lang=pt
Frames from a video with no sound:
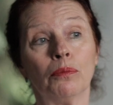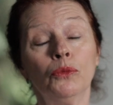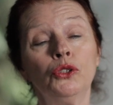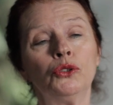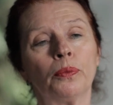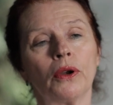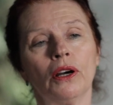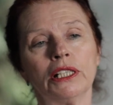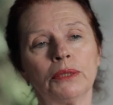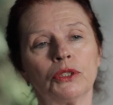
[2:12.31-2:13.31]
muito
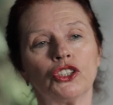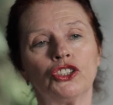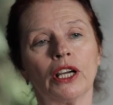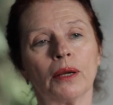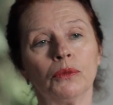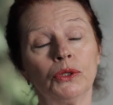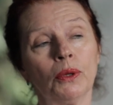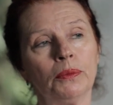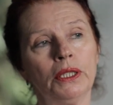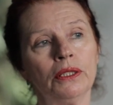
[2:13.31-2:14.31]
próxima, a gente era muito
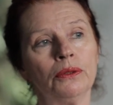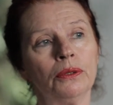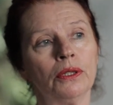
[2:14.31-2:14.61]
amigo.